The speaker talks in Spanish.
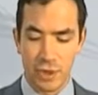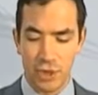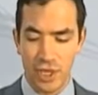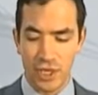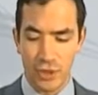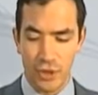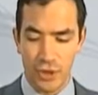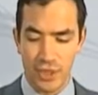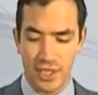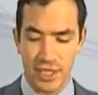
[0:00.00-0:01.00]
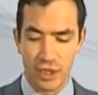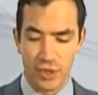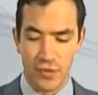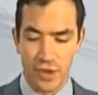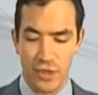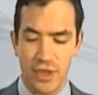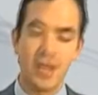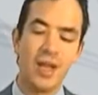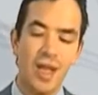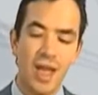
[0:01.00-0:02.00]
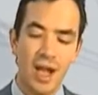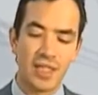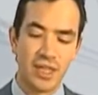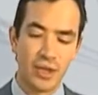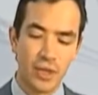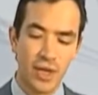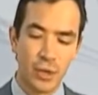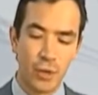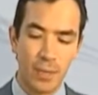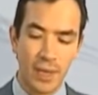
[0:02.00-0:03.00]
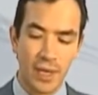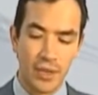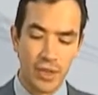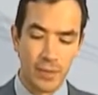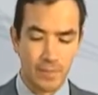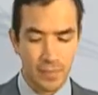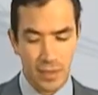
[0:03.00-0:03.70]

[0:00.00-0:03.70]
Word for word: todas las opciones que nos ofrecen al seleccionar un PLC.